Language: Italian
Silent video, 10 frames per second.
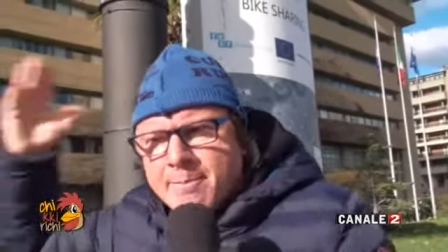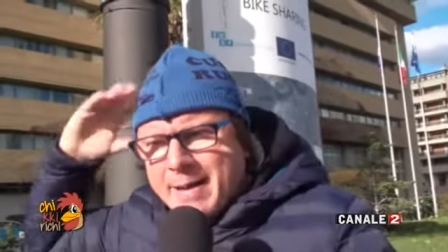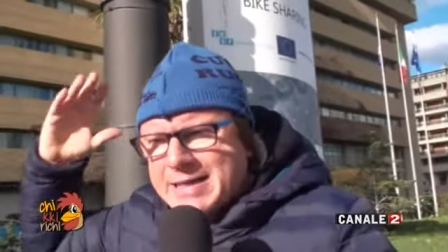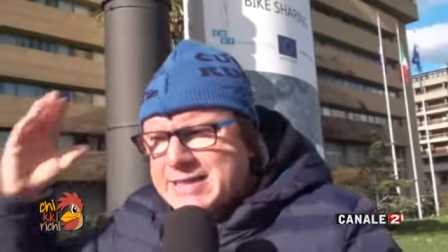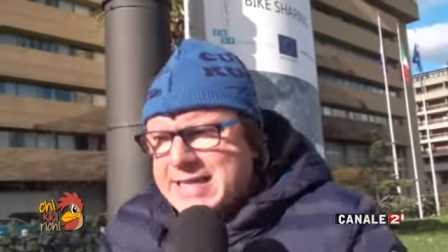
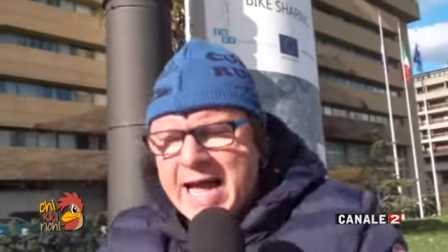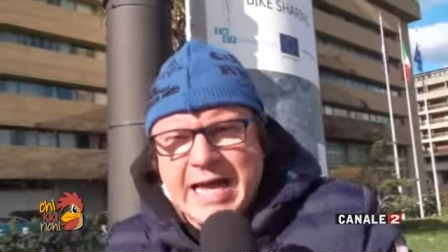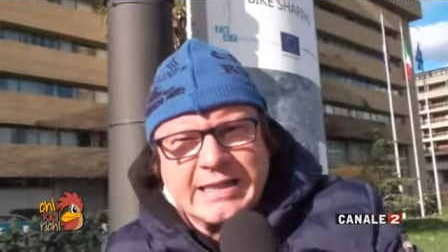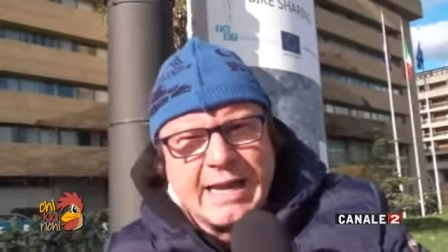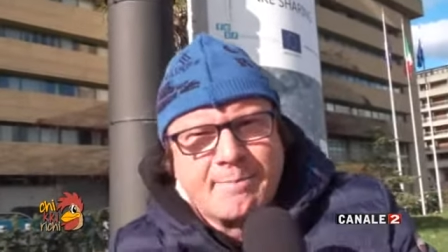
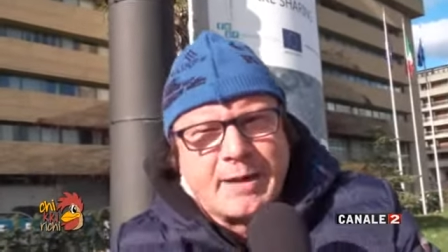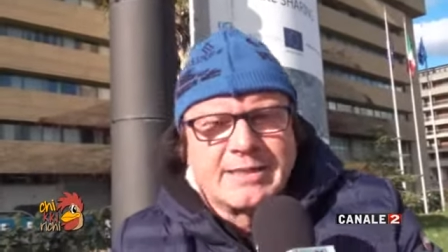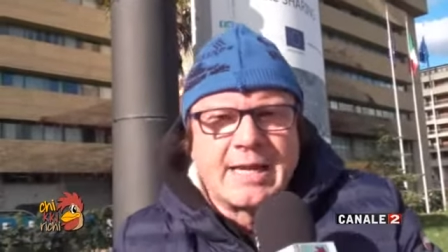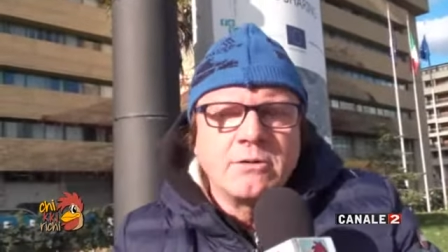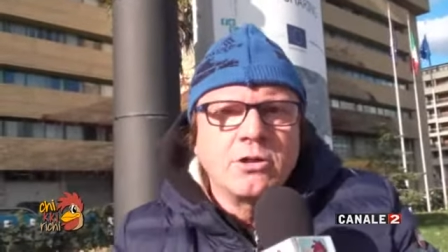passati e
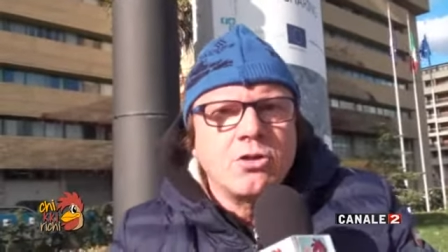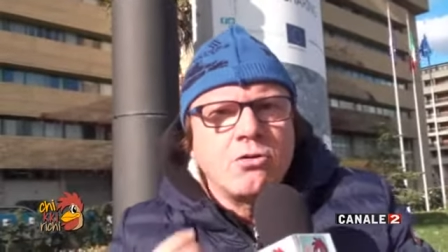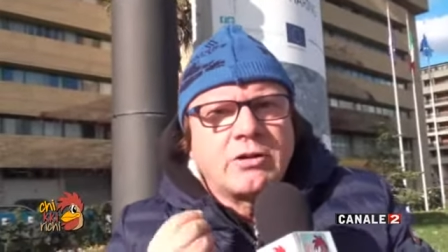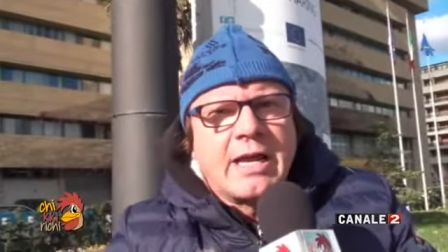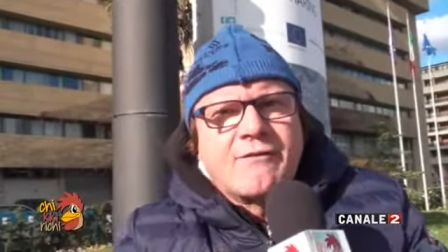presenti
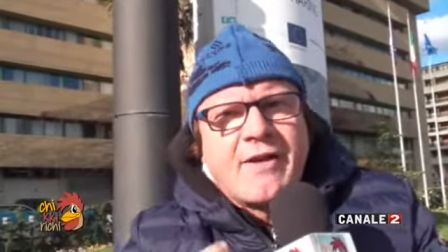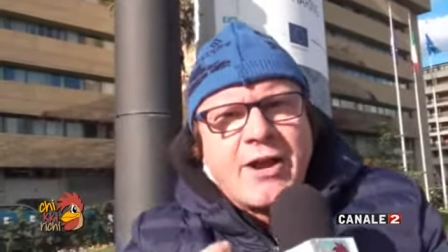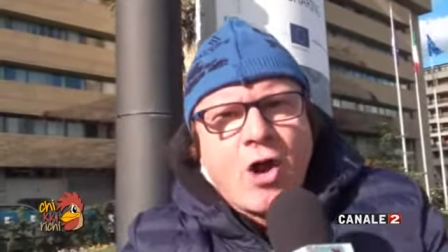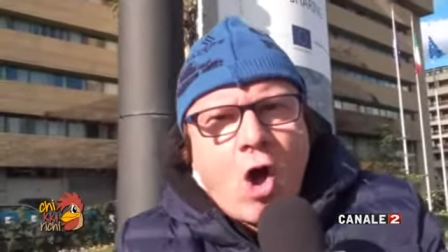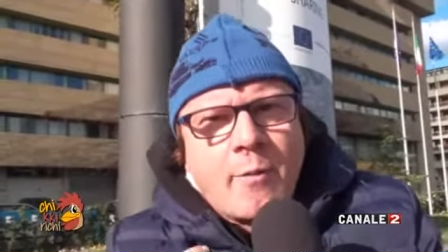sono dei
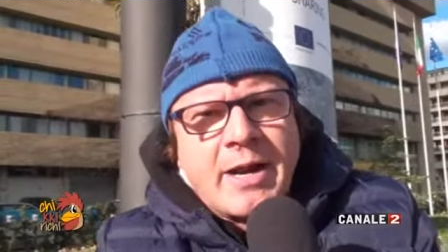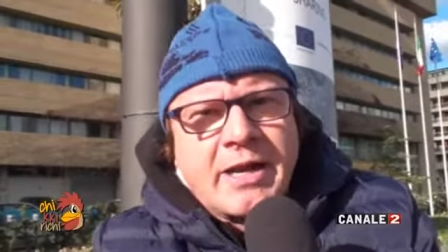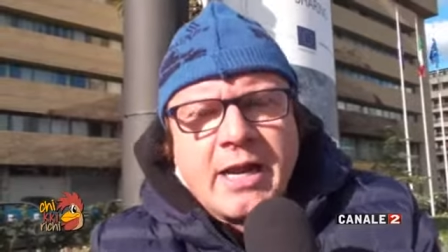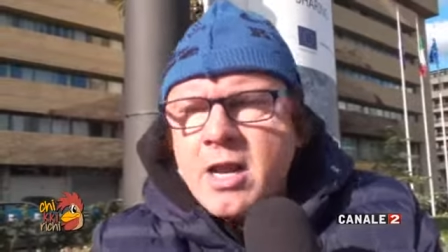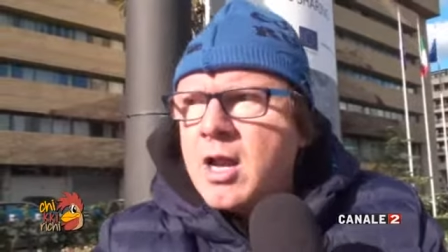
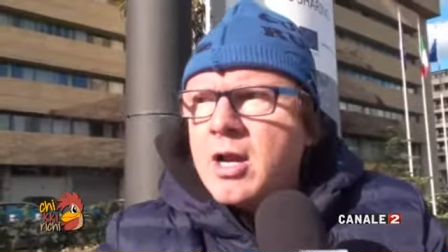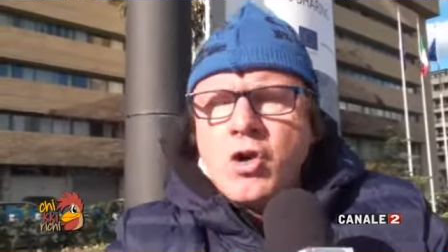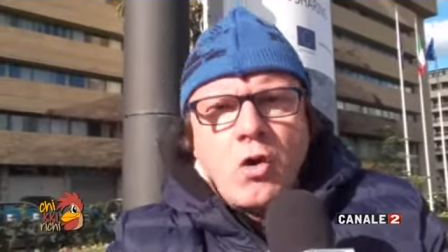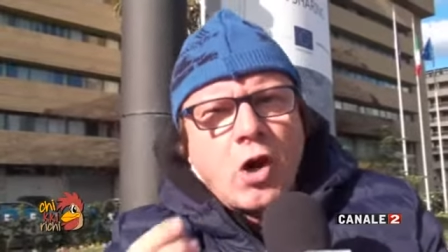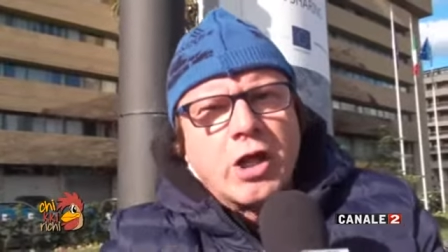fenomeni
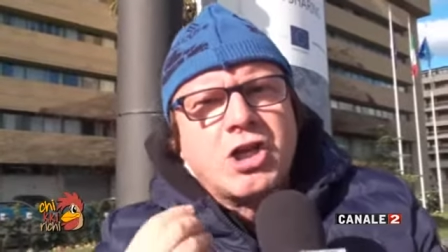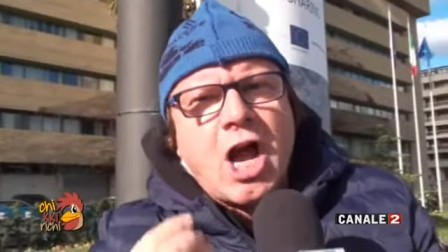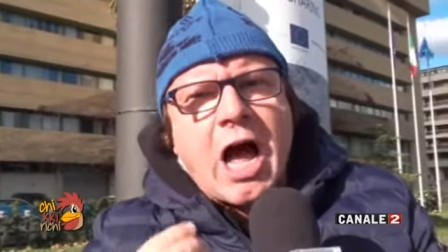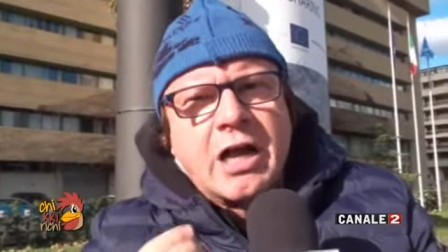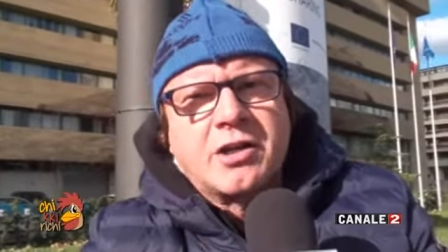non le
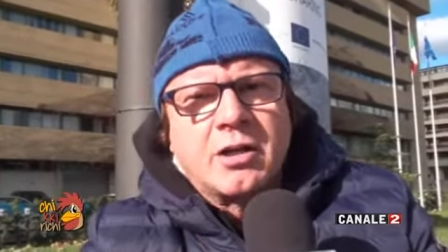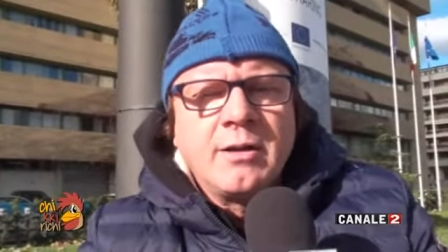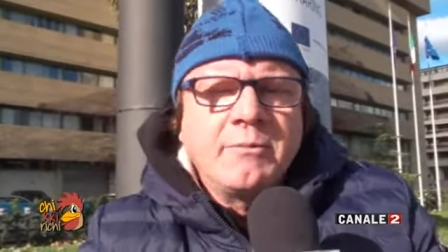chiacchiere.